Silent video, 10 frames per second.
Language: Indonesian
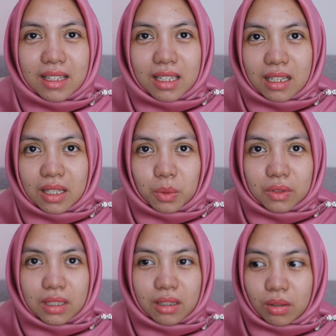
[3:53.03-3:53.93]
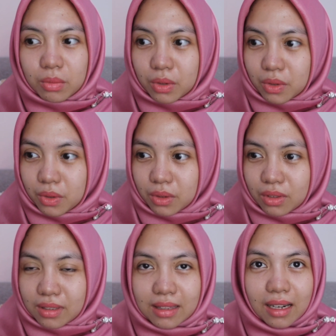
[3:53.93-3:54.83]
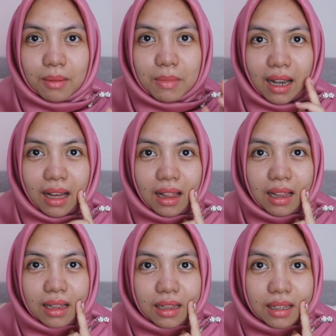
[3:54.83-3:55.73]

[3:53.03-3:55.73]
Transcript: jadi itu sih kalau menurutku terus kita bakal